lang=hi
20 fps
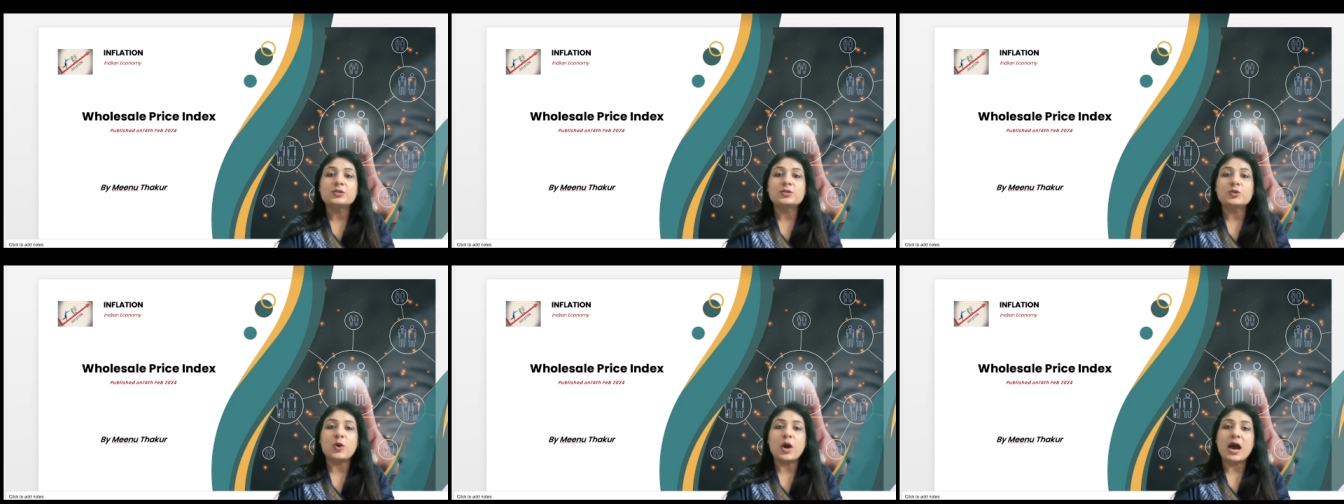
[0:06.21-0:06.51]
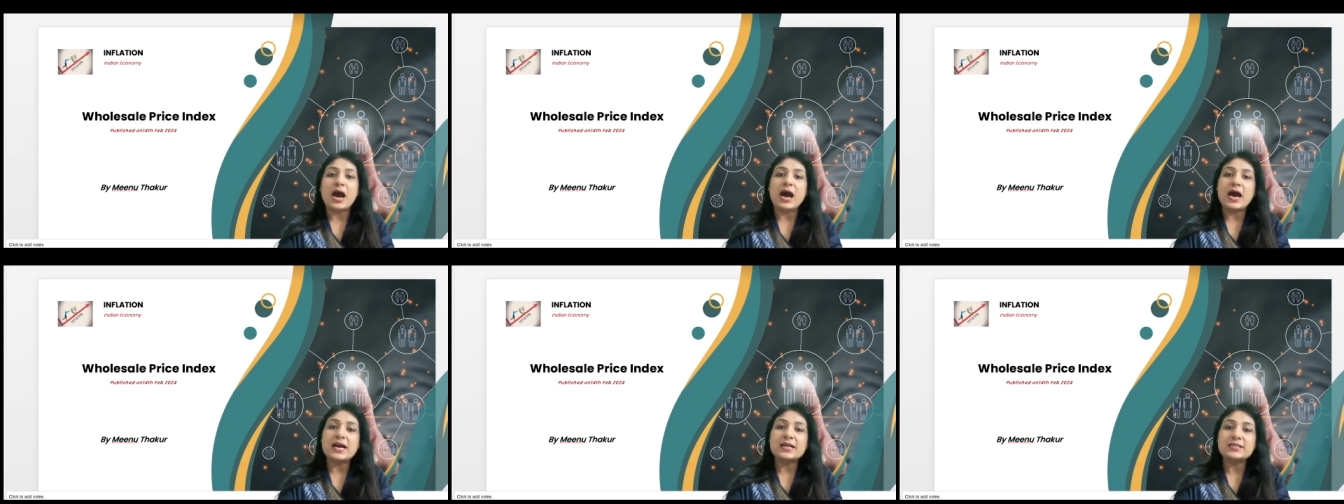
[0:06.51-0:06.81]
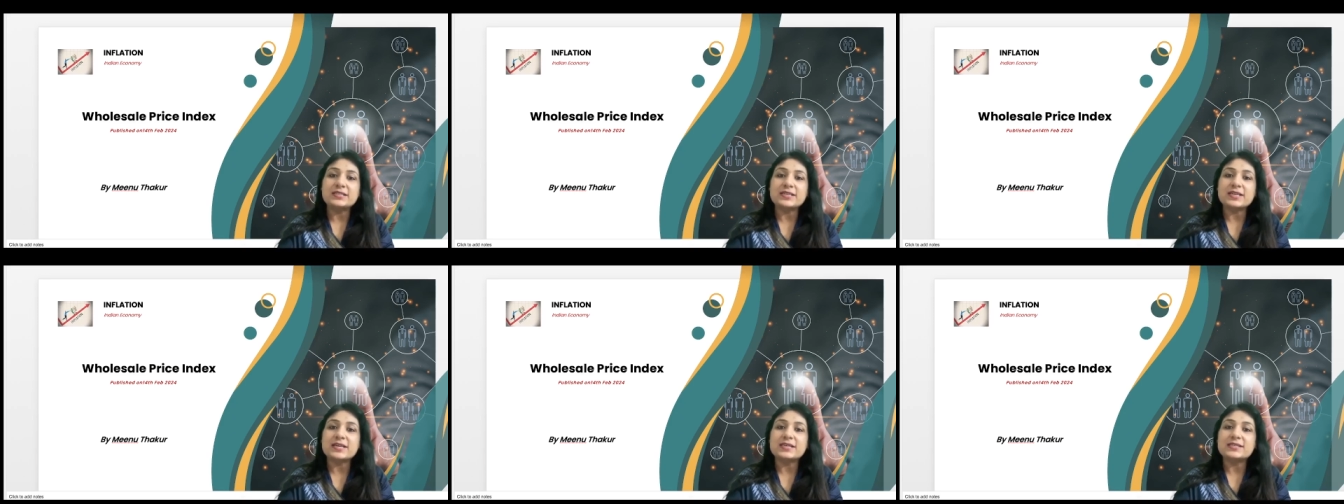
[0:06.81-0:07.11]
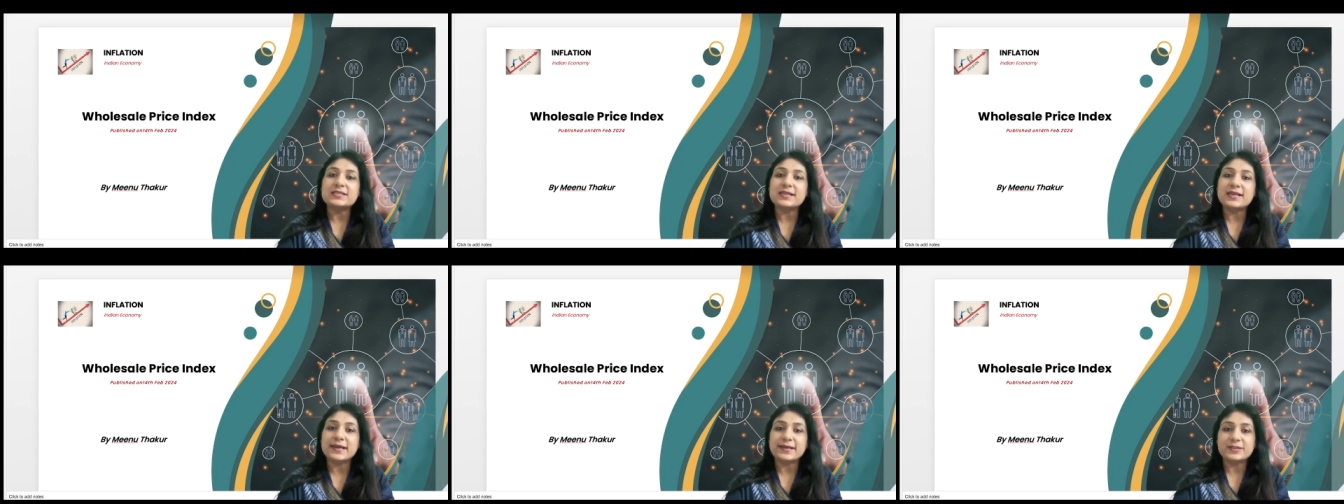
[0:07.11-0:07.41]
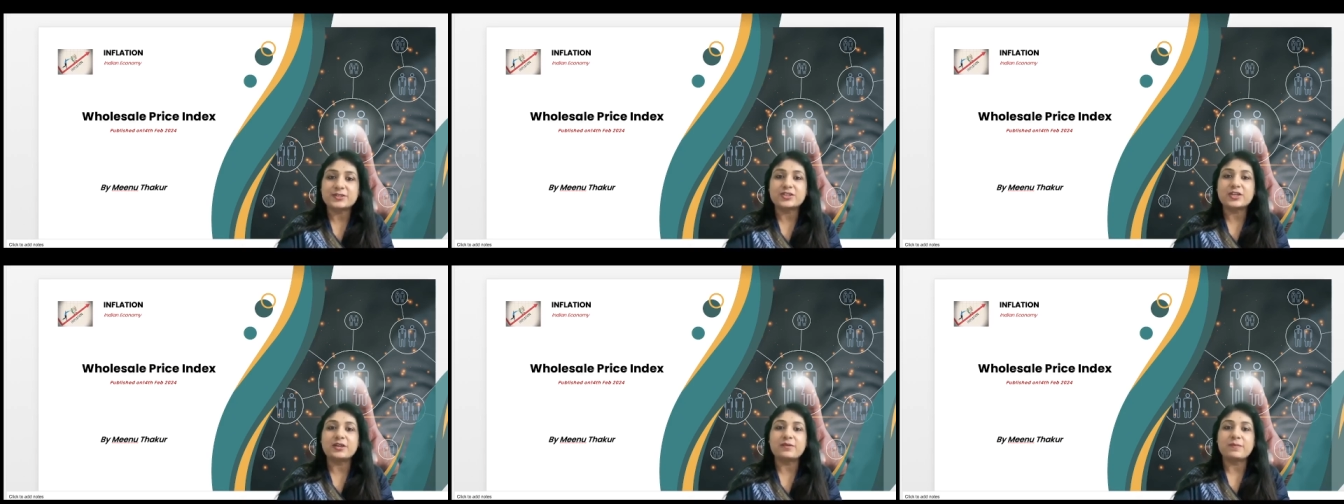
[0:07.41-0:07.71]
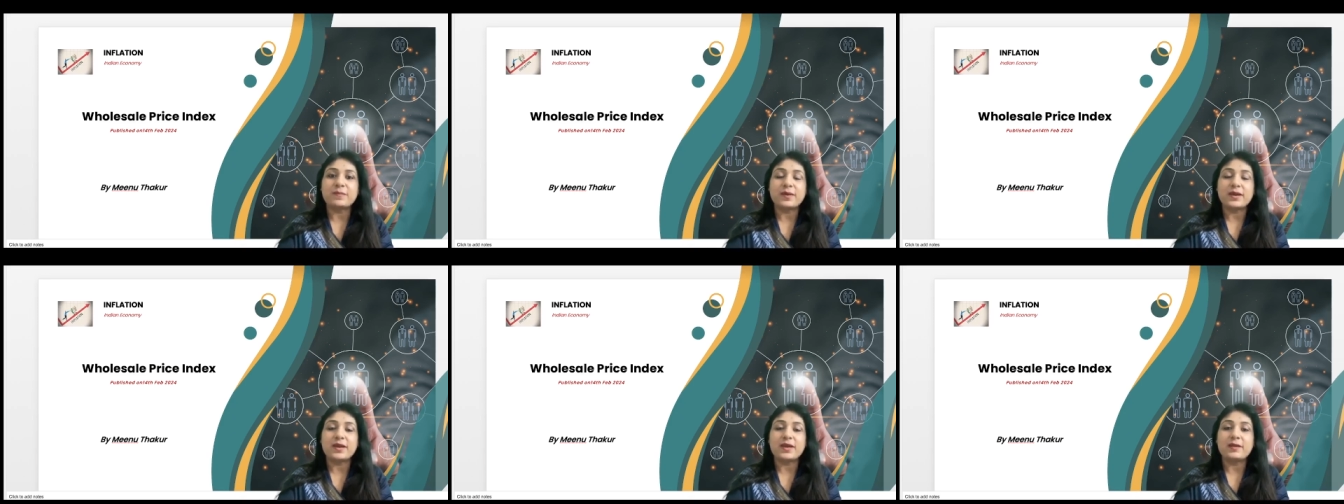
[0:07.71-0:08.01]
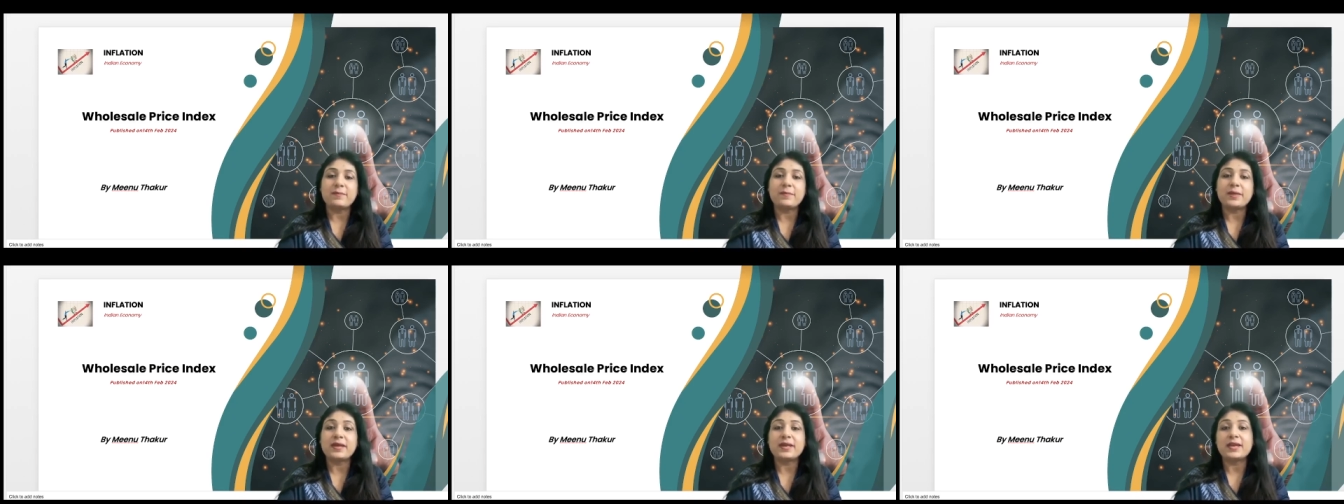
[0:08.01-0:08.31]
सो आज के इस लेक्चर
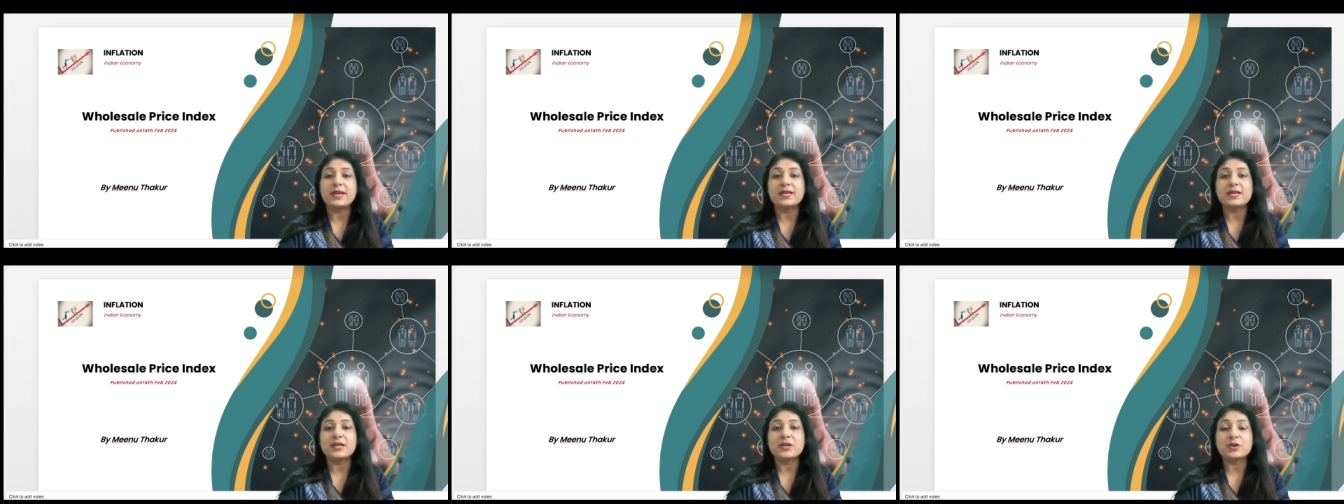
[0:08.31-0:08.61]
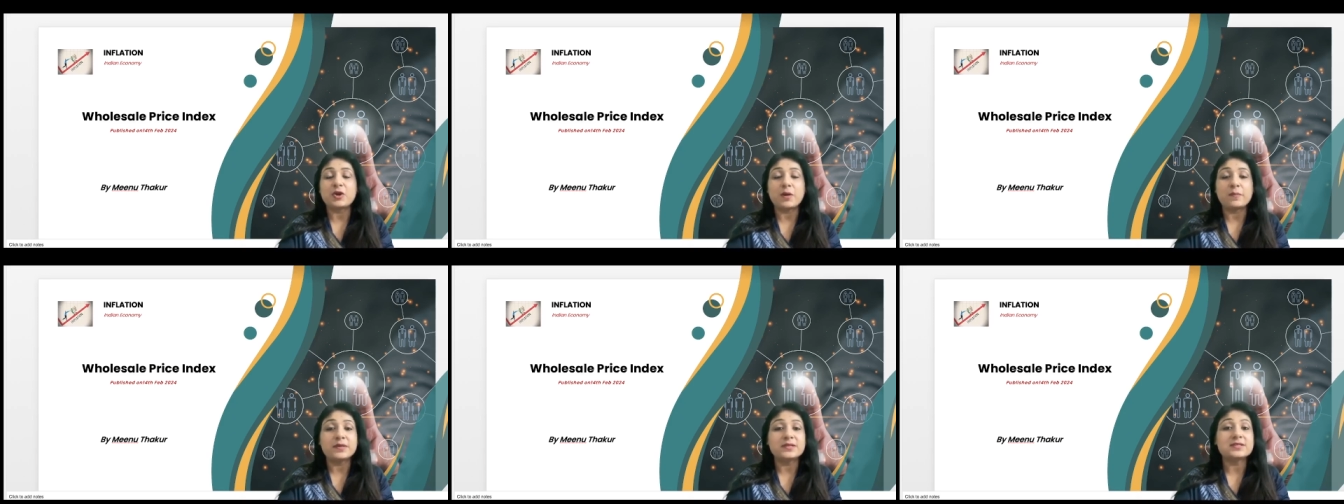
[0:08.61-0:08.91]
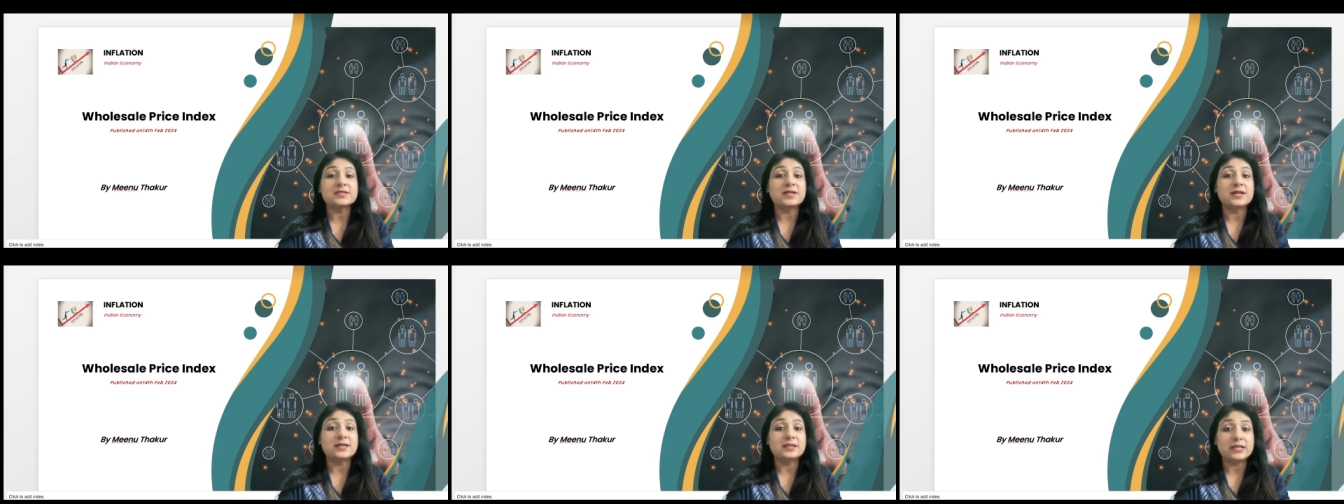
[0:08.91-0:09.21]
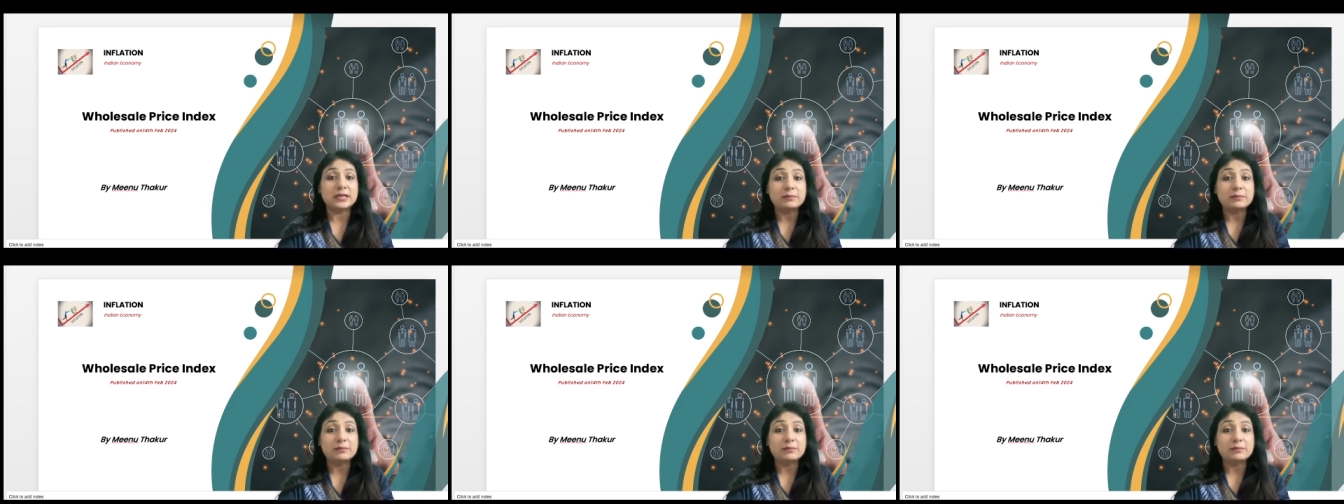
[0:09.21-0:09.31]
में मैंने एक इकोनॉमिक्स का